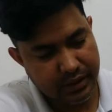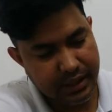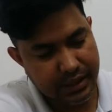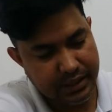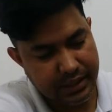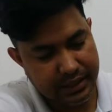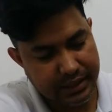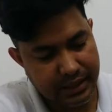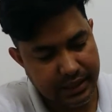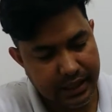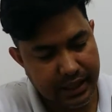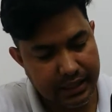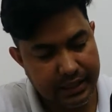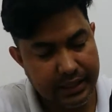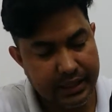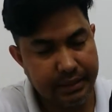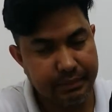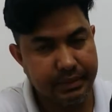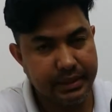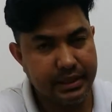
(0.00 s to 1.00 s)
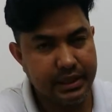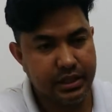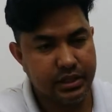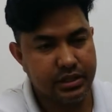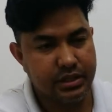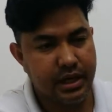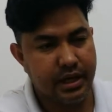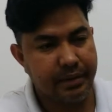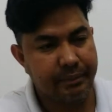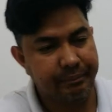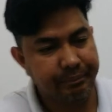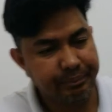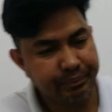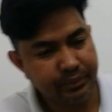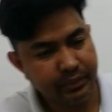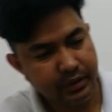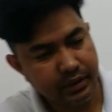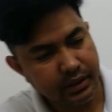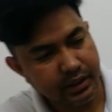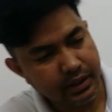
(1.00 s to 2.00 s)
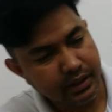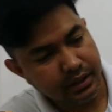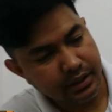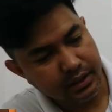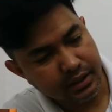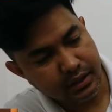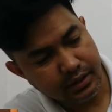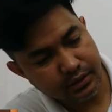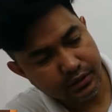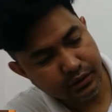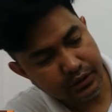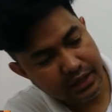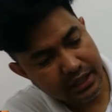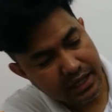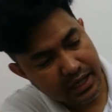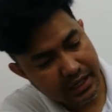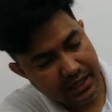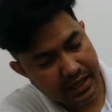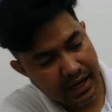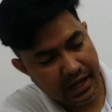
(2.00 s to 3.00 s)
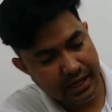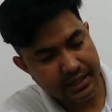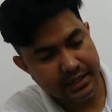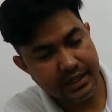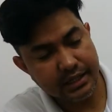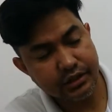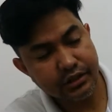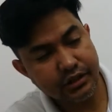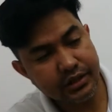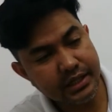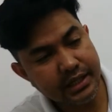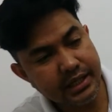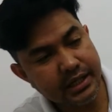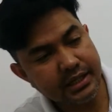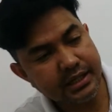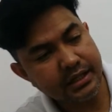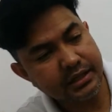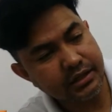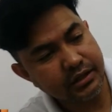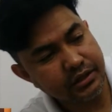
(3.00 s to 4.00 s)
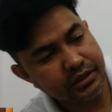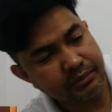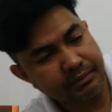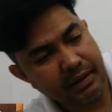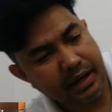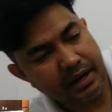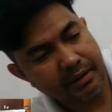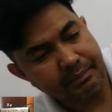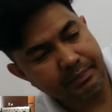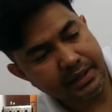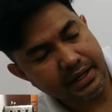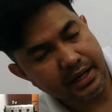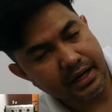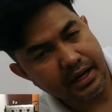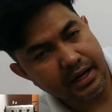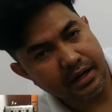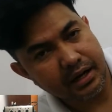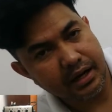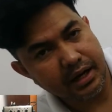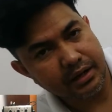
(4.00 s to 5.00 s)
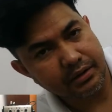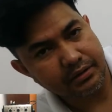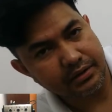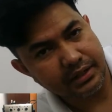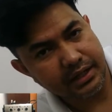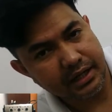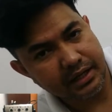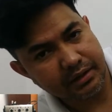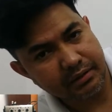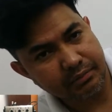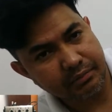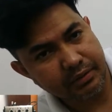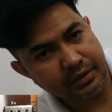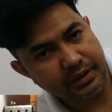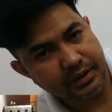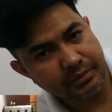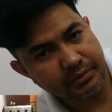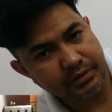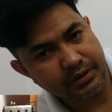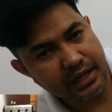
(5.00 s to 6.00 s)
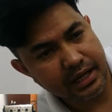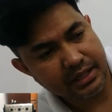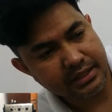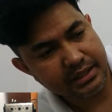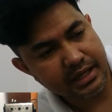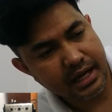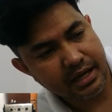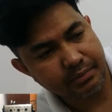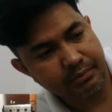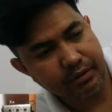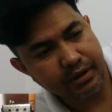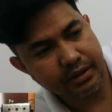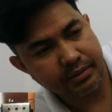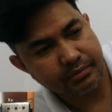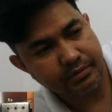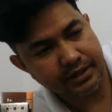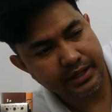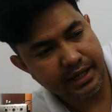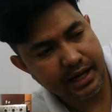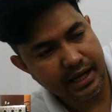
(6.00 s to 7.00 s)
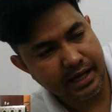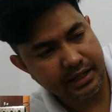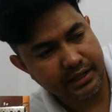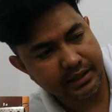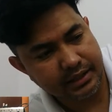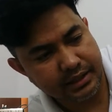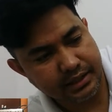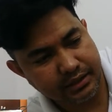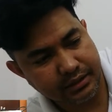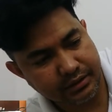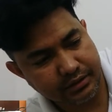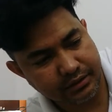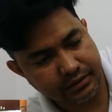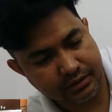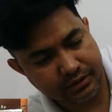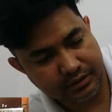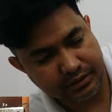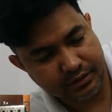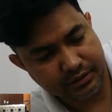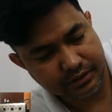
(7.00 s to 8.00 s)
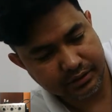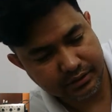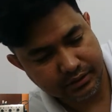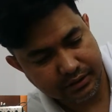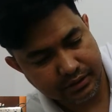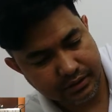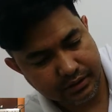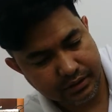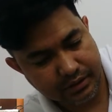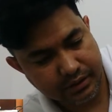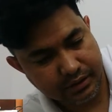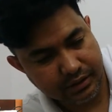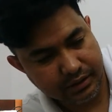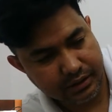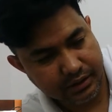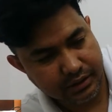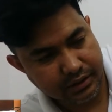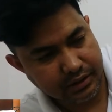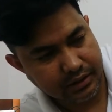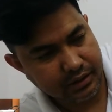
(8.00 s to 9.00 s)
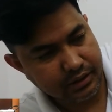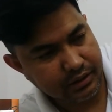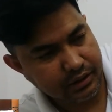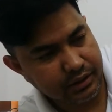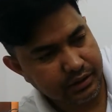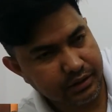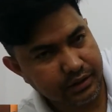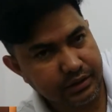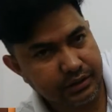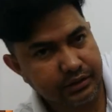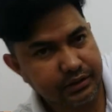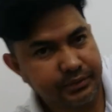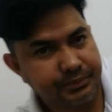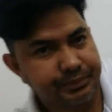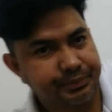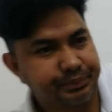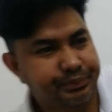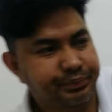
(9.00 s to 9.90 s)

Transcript: natatanggal din naman yan siya. So yun lang guys, ito yung gilid dito, yung parang pinaka ano niya. Pwede mong laksan, pwede mong hinaan. Dito, to, to, to. Ito ano na to.